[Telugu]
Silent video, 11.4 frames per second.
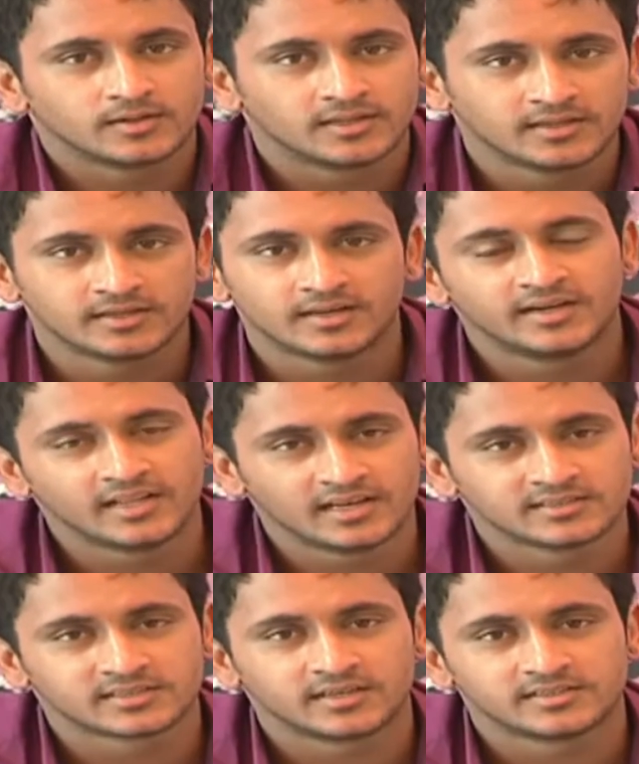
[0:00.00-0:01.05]
డీల్
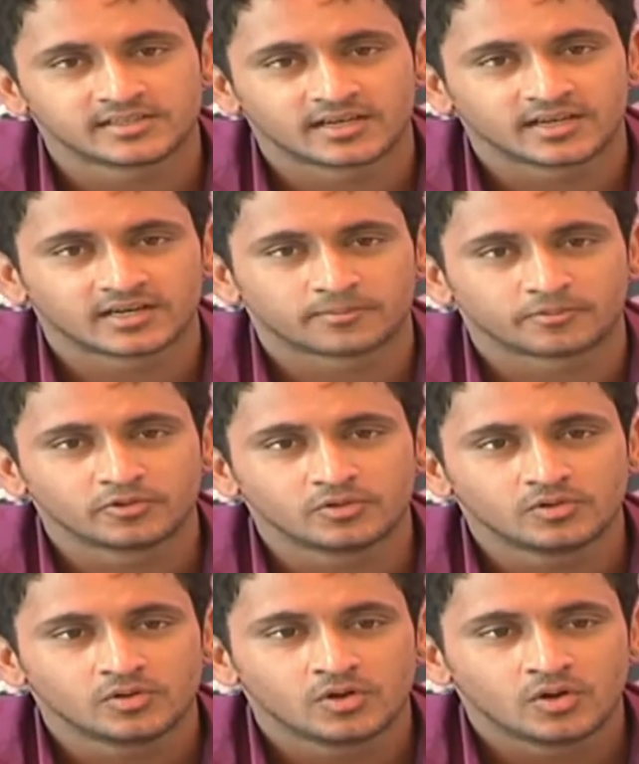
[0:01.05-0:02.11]
డీలింగ్స్ అన్నీ జరిగేటప్పుడు
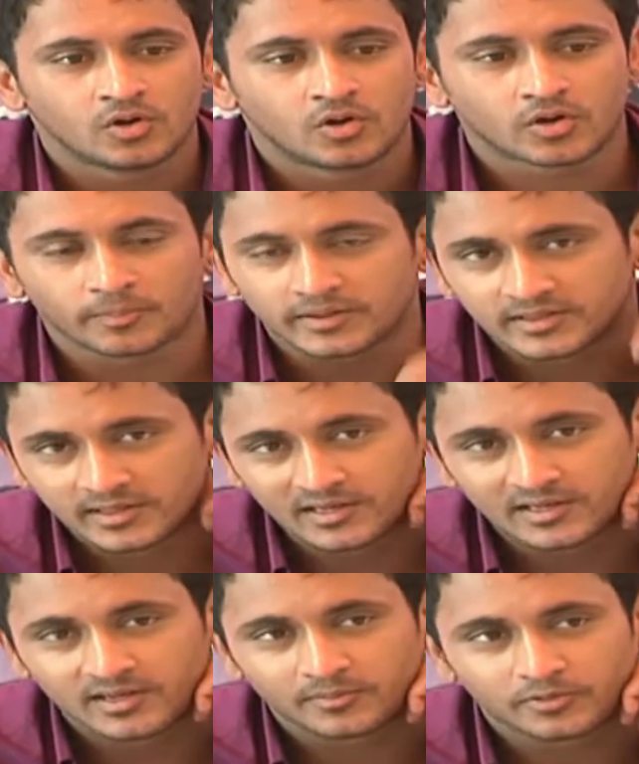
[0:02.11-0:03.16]
ఒక పెద్ద
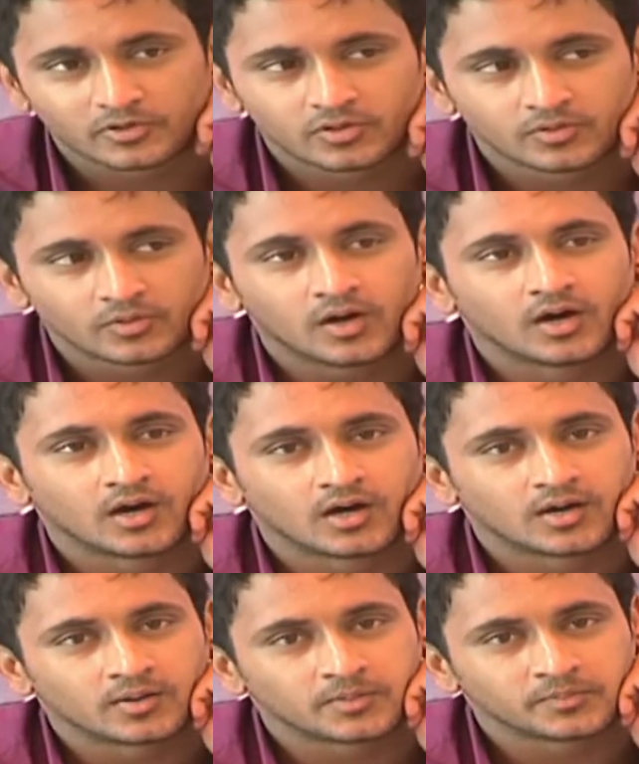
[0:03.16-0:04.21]
డీలింగ్ అప్పుడు
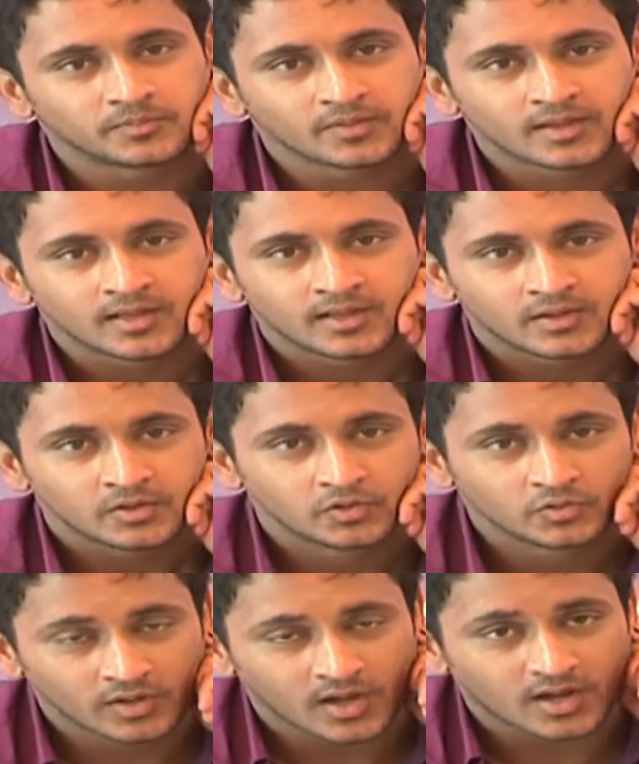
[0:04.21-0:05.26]
uh,
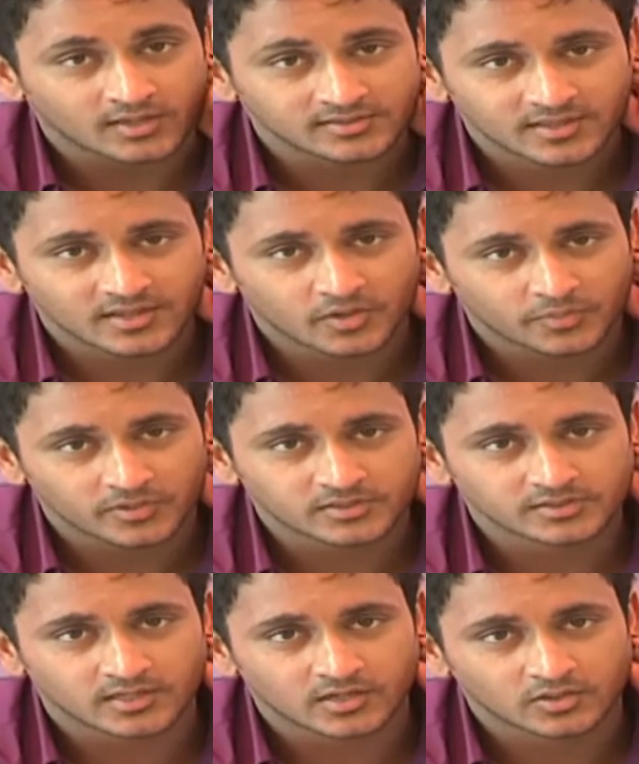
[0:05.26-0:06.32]
నువ్వు నాకు ఆ స్టింగ్
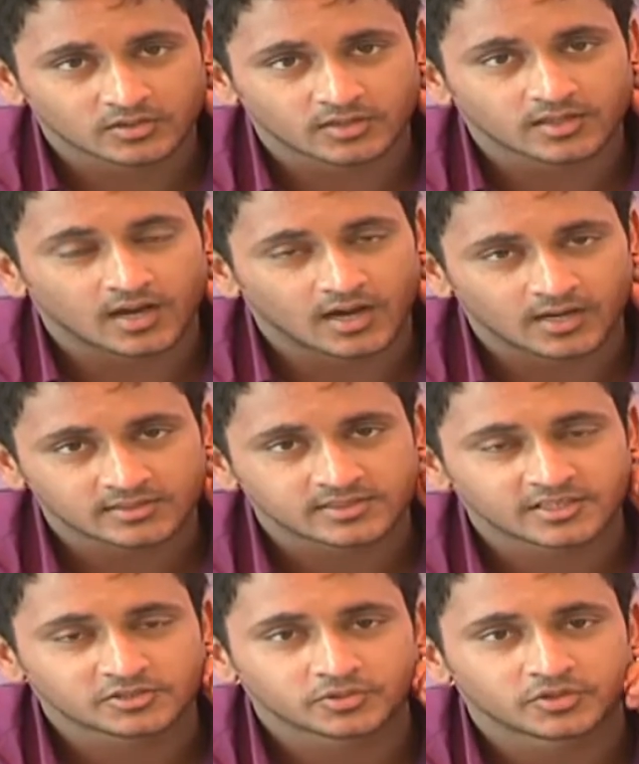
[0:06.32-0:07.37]
ఆపరేషన్ జరుగు uh,
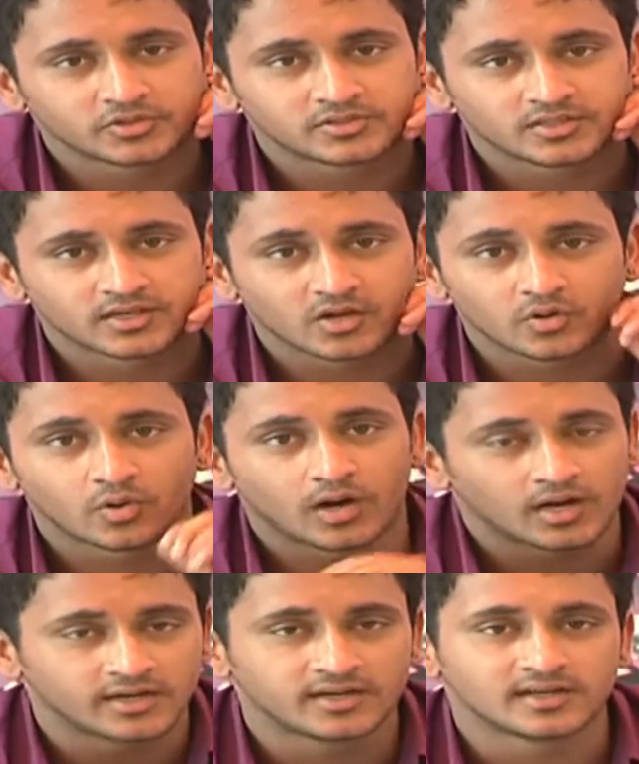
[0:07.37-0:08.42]
చేసుకుని వచ్చి నాకు ఆ
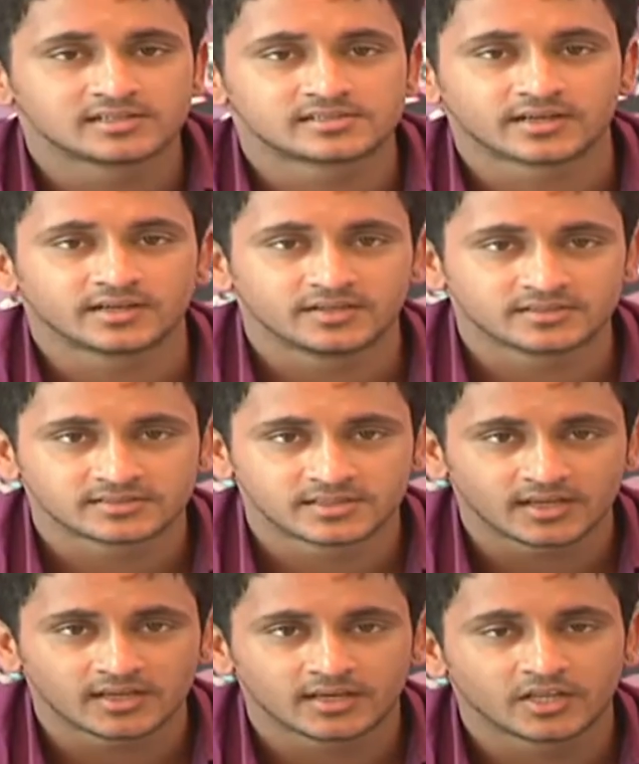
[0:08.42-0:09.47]
డీటెయిల్స్ అన్నీ ఇస్తే
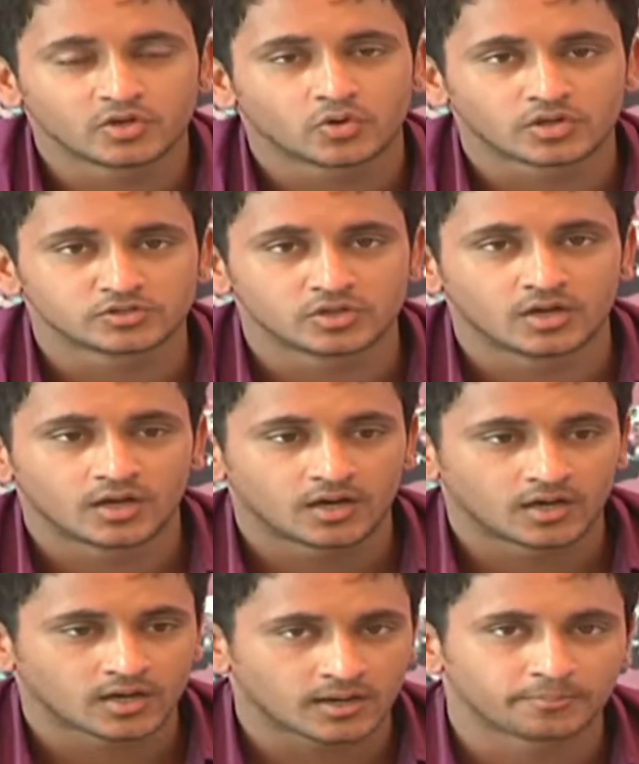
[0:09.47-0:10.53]
నీకు ఒక
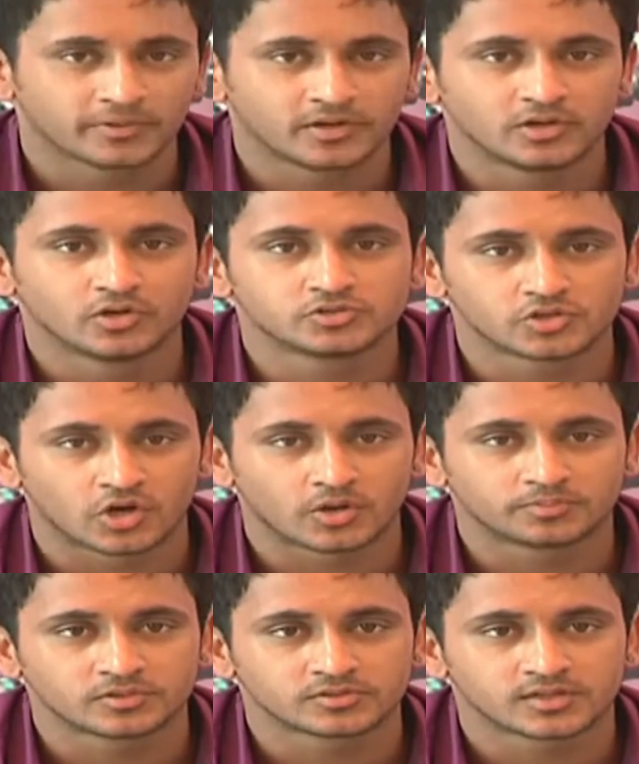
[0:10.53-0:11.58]
కంపెనీలో uh,
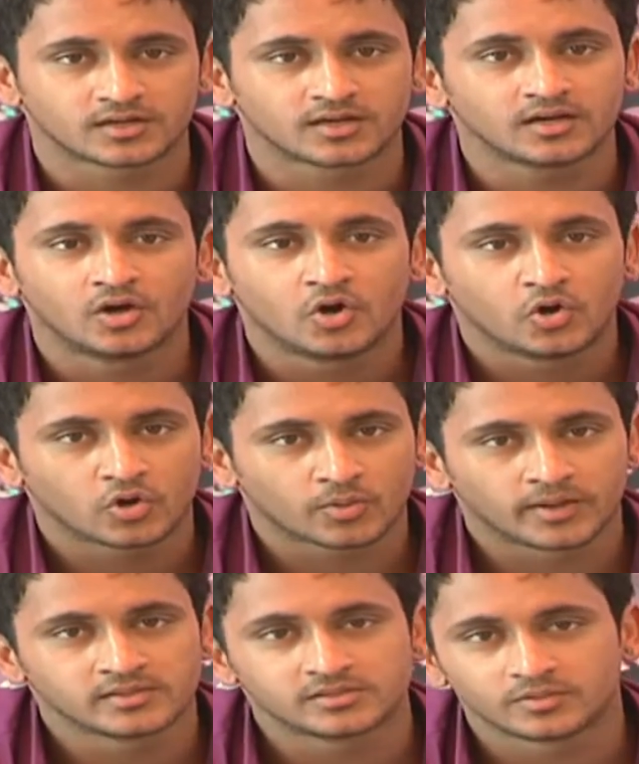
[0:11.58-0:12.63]
జాబ్తో సహా ఒక
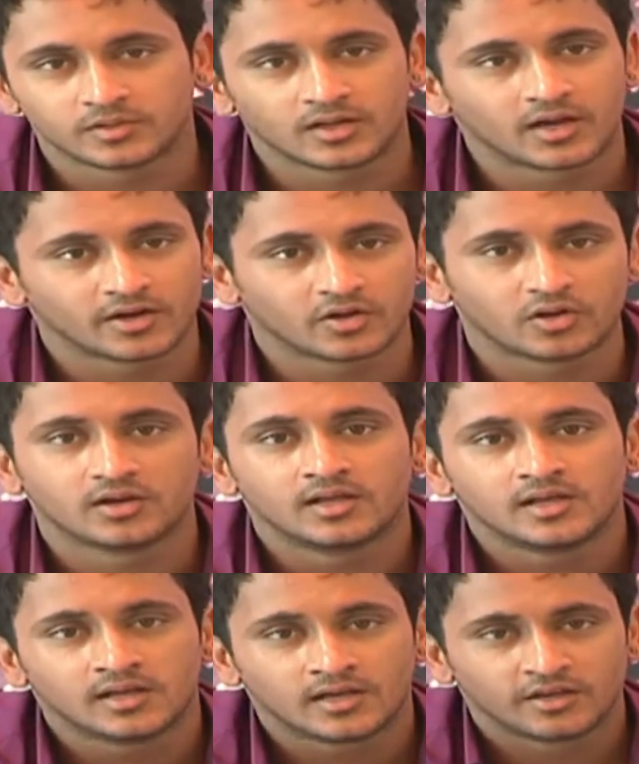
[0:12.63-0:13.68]
మంచి విల్లా అండ్ ఆల్
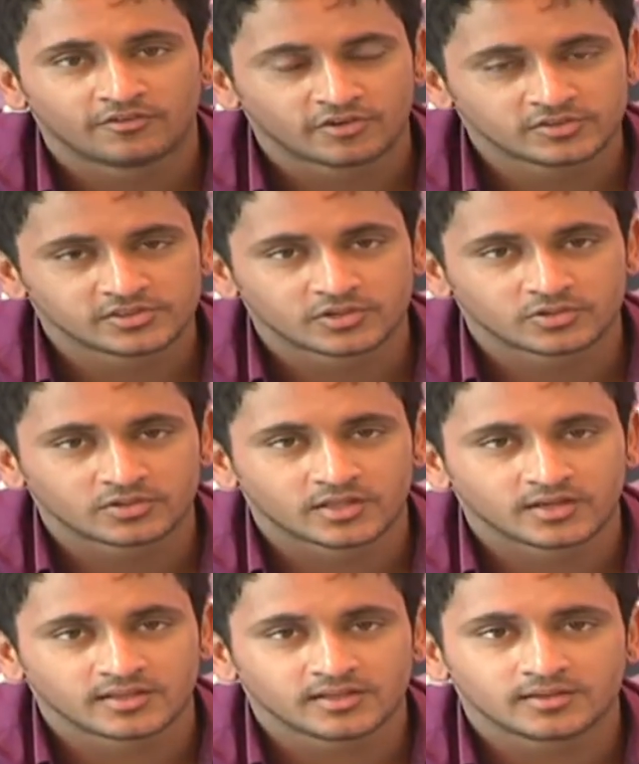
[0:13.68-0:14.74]
ఇవ్వడం జరుగుతుంది
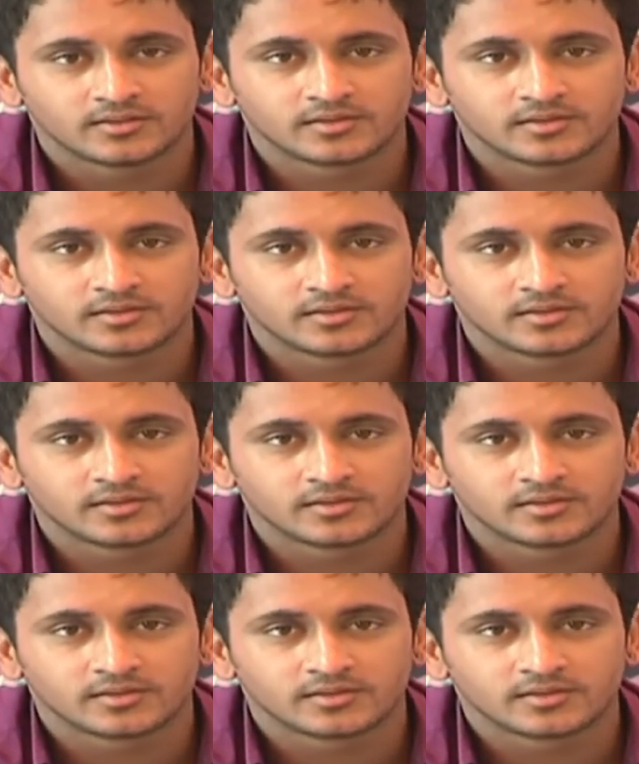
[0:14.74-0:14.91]
అనేది